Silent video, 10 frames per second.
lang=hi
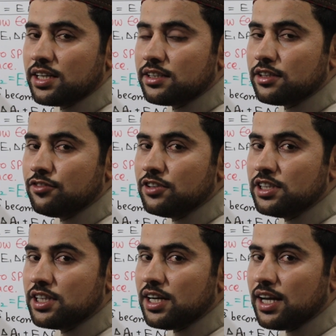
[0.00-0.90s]
इलेक्ट्रिक
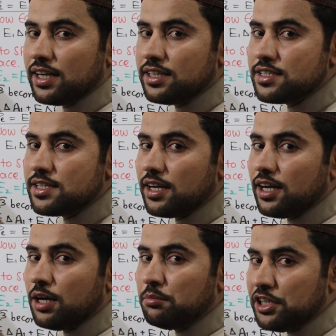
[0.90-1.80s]
फील्ड लाइंस
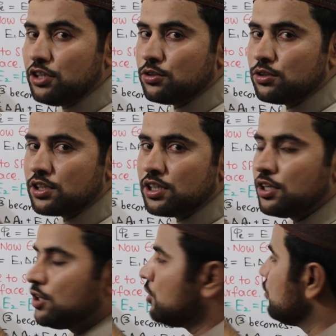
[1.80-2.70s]
एमिट होंगी